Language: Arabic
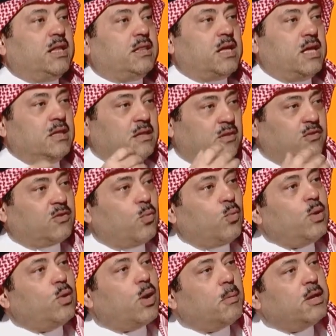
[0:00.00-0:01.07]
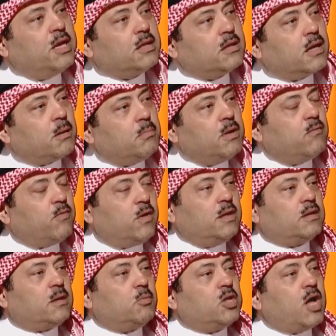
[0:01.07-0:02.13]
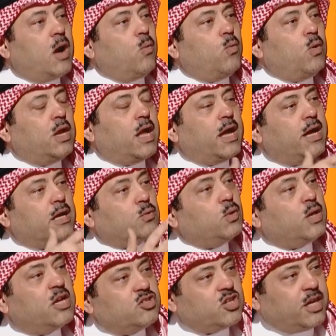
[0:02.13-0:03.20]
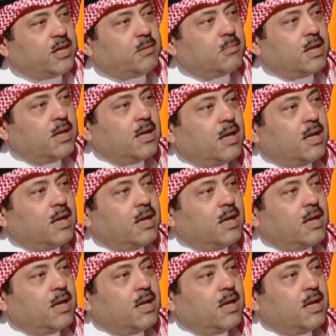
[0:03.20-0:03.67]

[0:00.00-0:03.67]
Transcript: اذا انت تسوي له عمليه تكميم فانت بتحول حياته الى جحيم